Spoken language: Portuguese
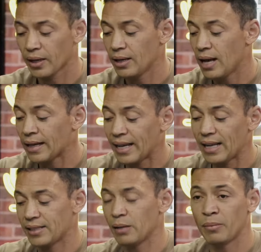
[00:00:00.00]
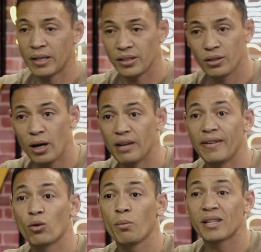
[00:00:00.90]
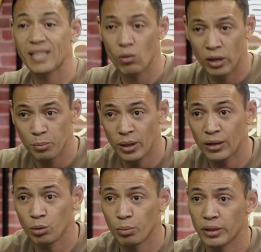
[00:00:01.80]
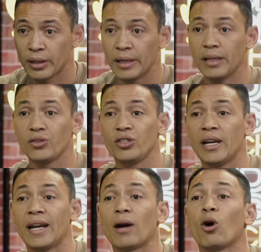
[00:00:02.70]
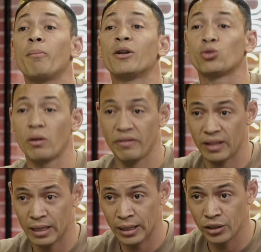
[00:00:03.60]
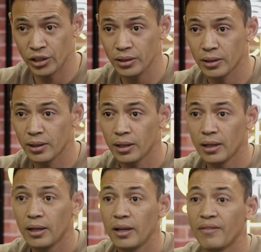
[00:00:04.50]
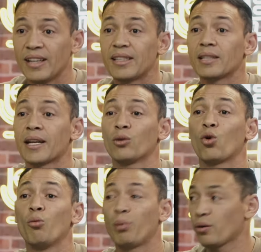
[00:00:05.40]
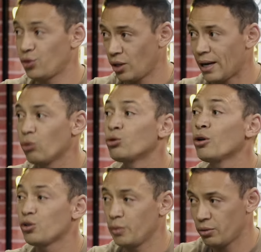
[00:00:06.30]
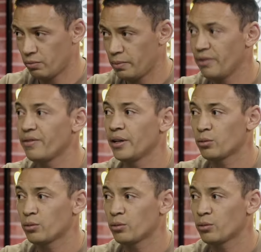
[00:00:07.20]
aquela semana de, olha, vai começar um campeonato importante, era a Copa João Avelange, vai ter treino 2000. como profissional. Em 2000, perfeito,